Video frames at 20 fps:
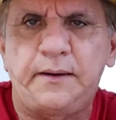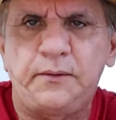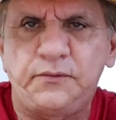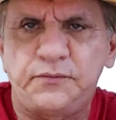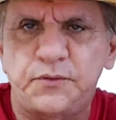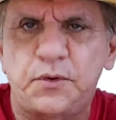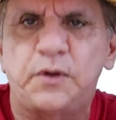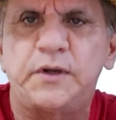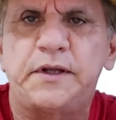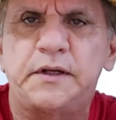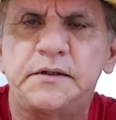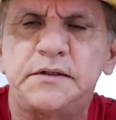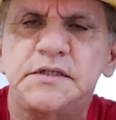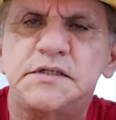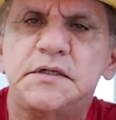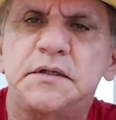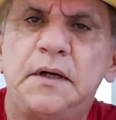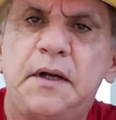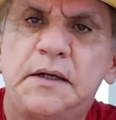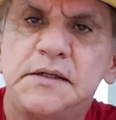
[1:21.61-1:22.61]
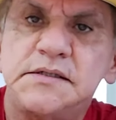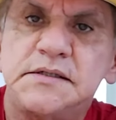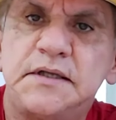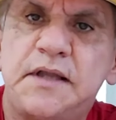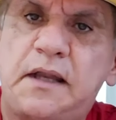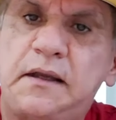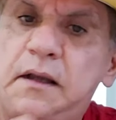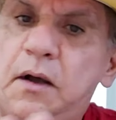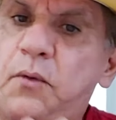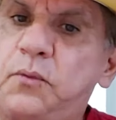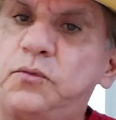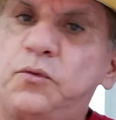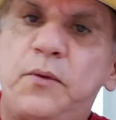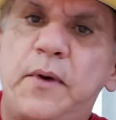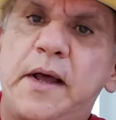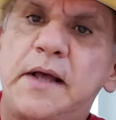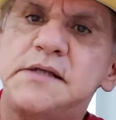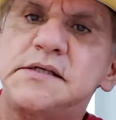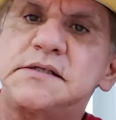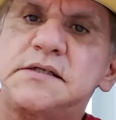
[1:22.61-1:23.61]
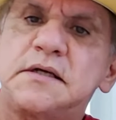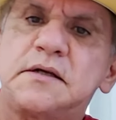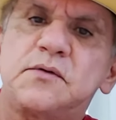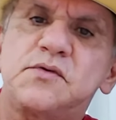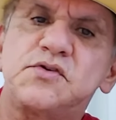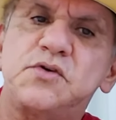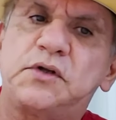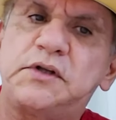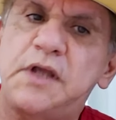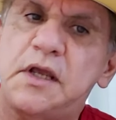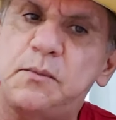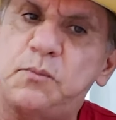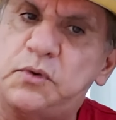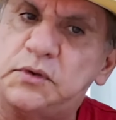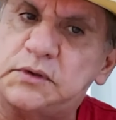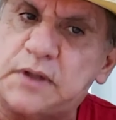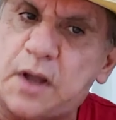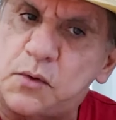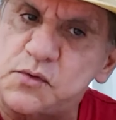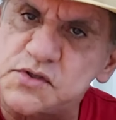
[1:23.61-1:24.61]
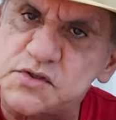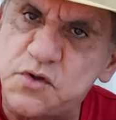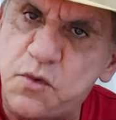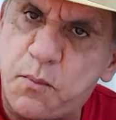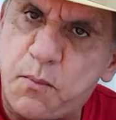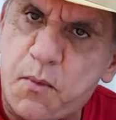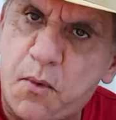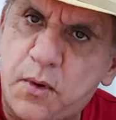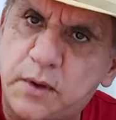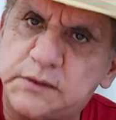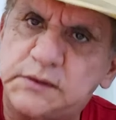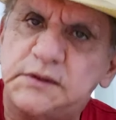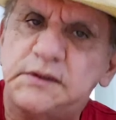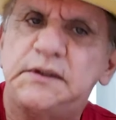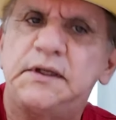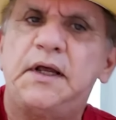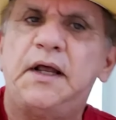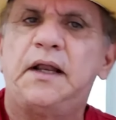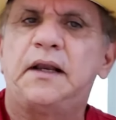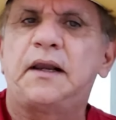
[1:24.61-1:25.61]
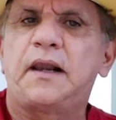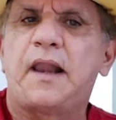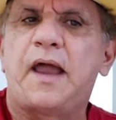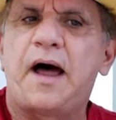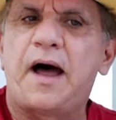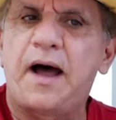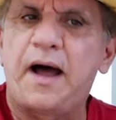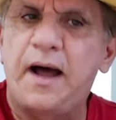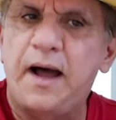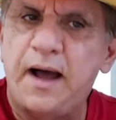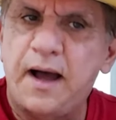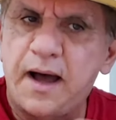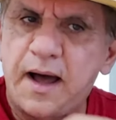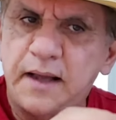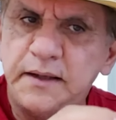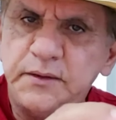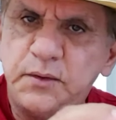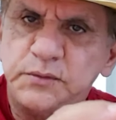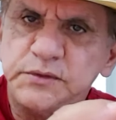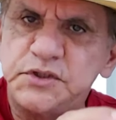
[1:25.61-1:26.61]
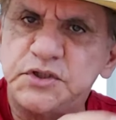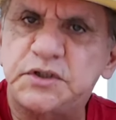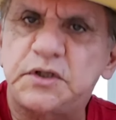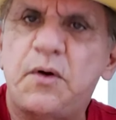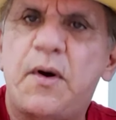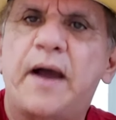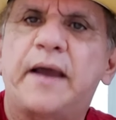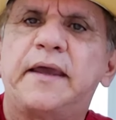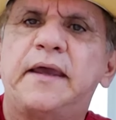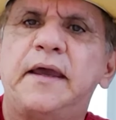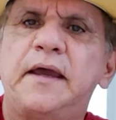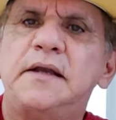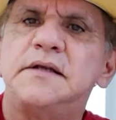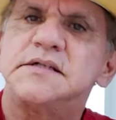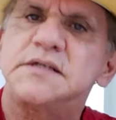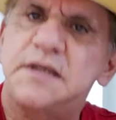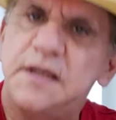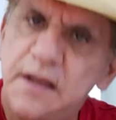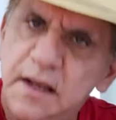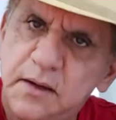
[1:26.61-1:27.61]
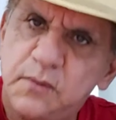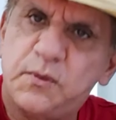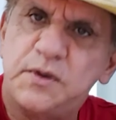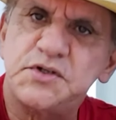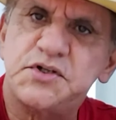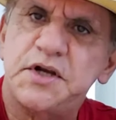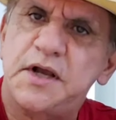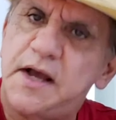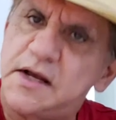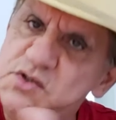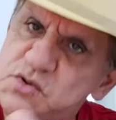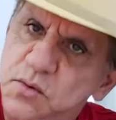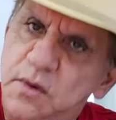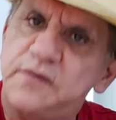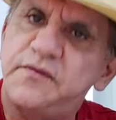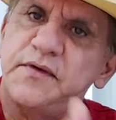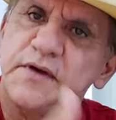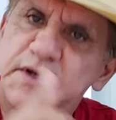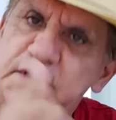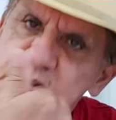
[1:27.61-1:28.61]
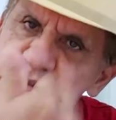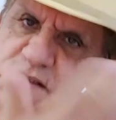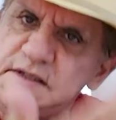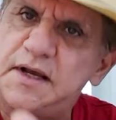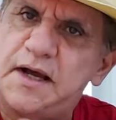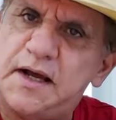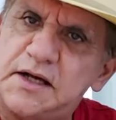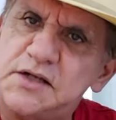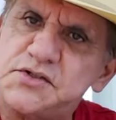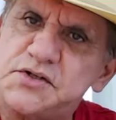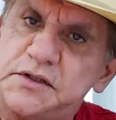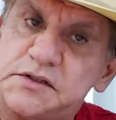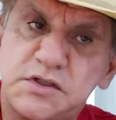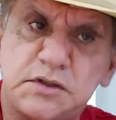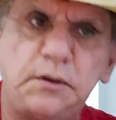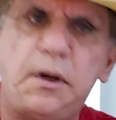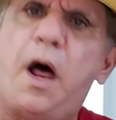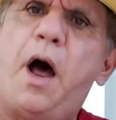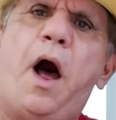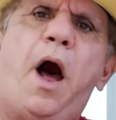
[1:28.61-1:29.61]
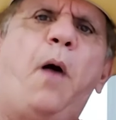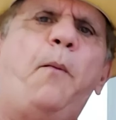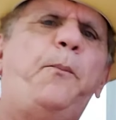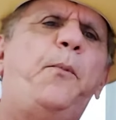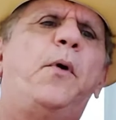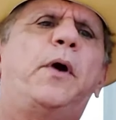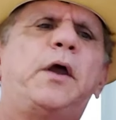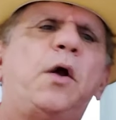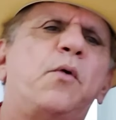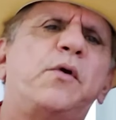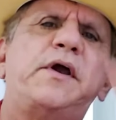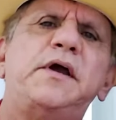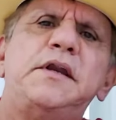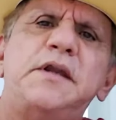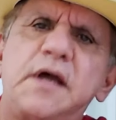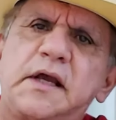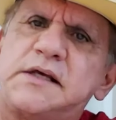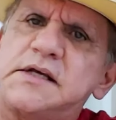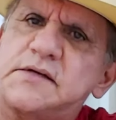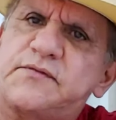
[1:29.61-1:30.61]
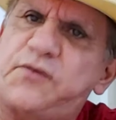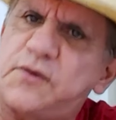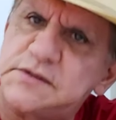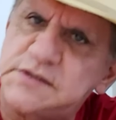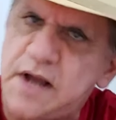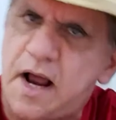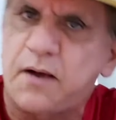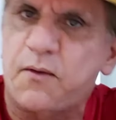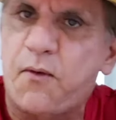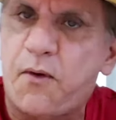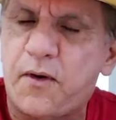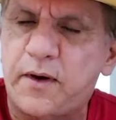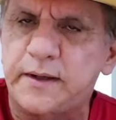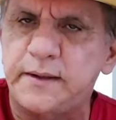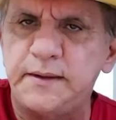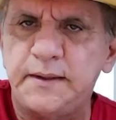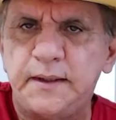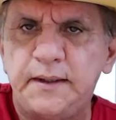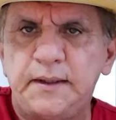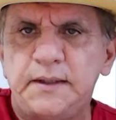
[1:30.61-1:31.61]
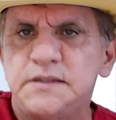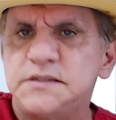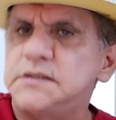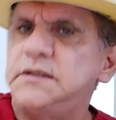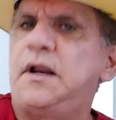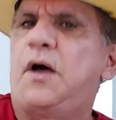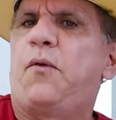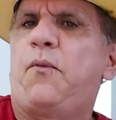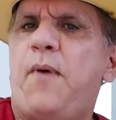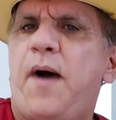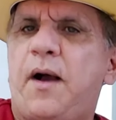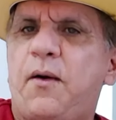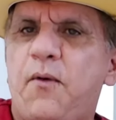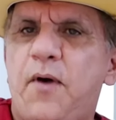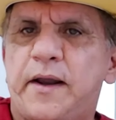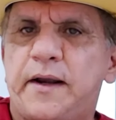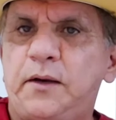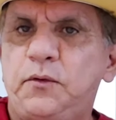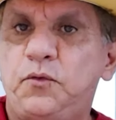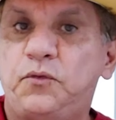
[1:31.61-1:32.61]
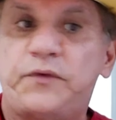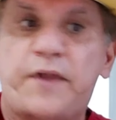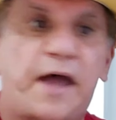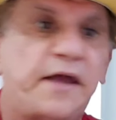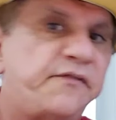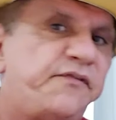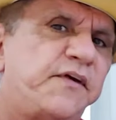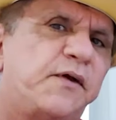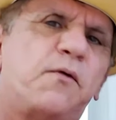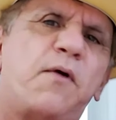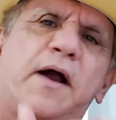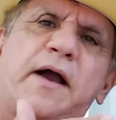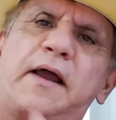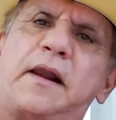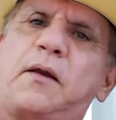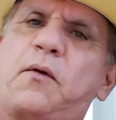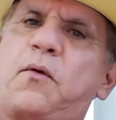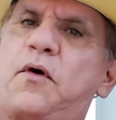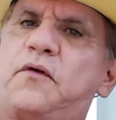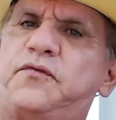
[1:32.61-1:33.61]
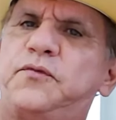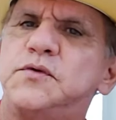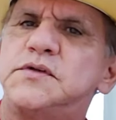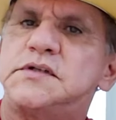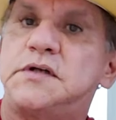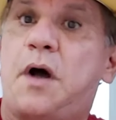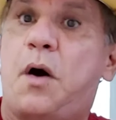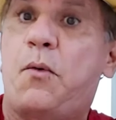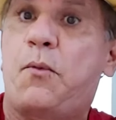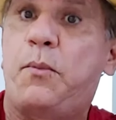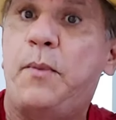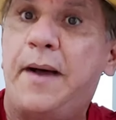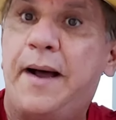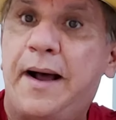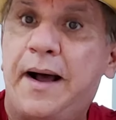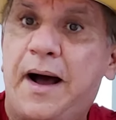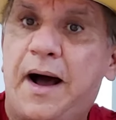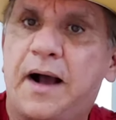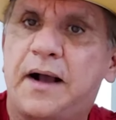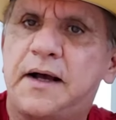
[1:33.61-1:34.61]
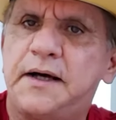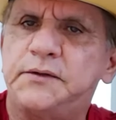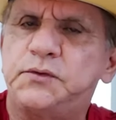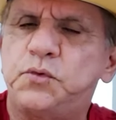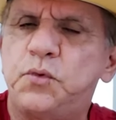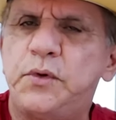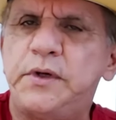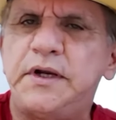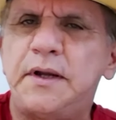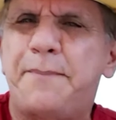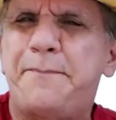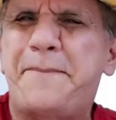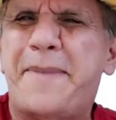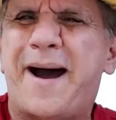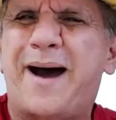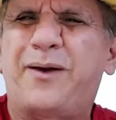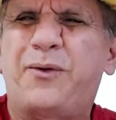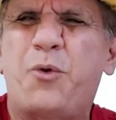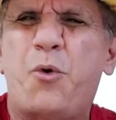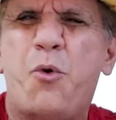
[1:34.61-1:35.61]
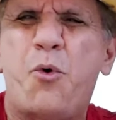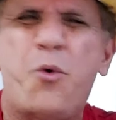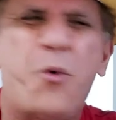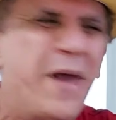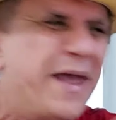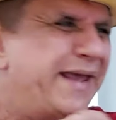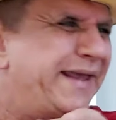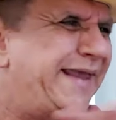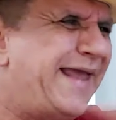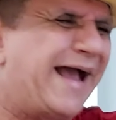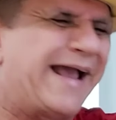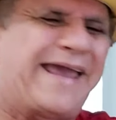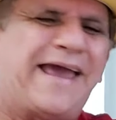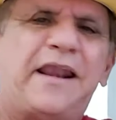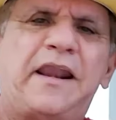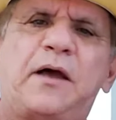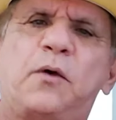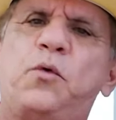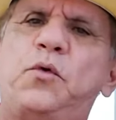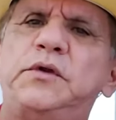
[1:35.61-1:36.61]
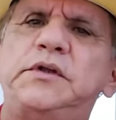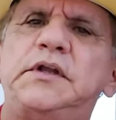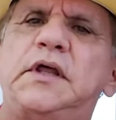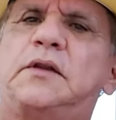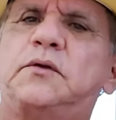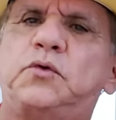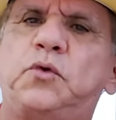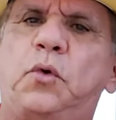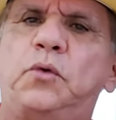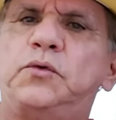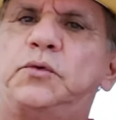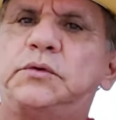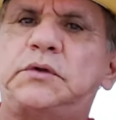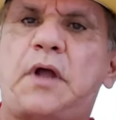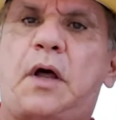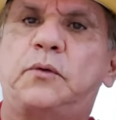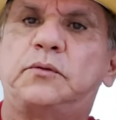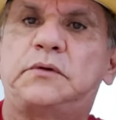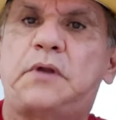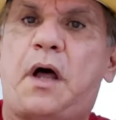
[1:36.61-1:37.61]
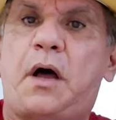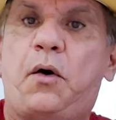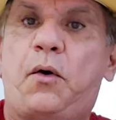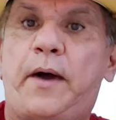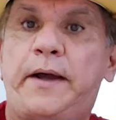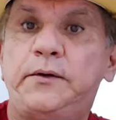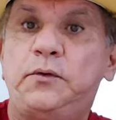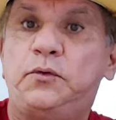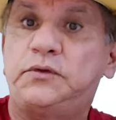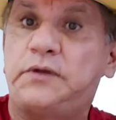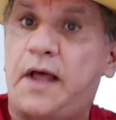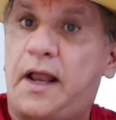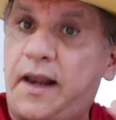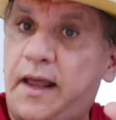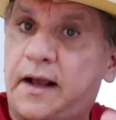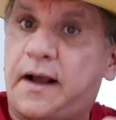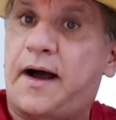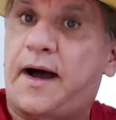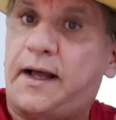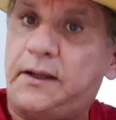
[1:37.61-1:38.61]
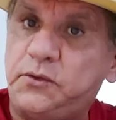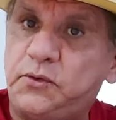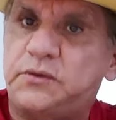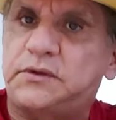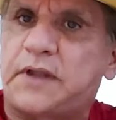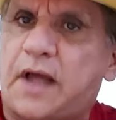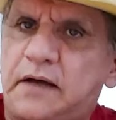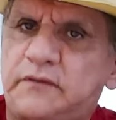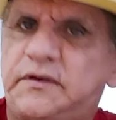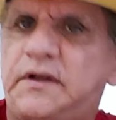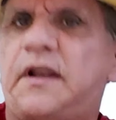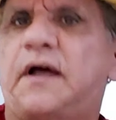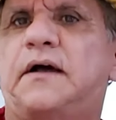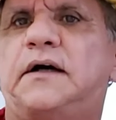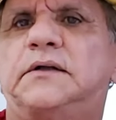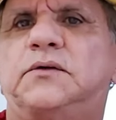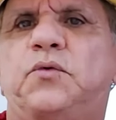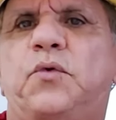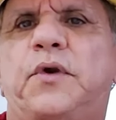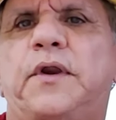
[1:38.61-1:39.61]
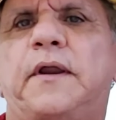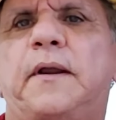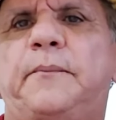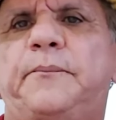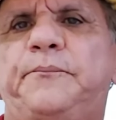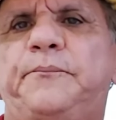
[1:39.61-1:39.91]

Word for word: O violeiro disse: Cidadão, não é assim, o senhor tem que botar o seu mote lá, ali onde estão aqueles quando chegar a sua vez, a gente disse, não, porque eu queria que fosse agora. não, agora não dá e ficou aquela confusão, a cantoria parou e aquela agonia toda, tal, tal. Aí o delegado estava na cantoria.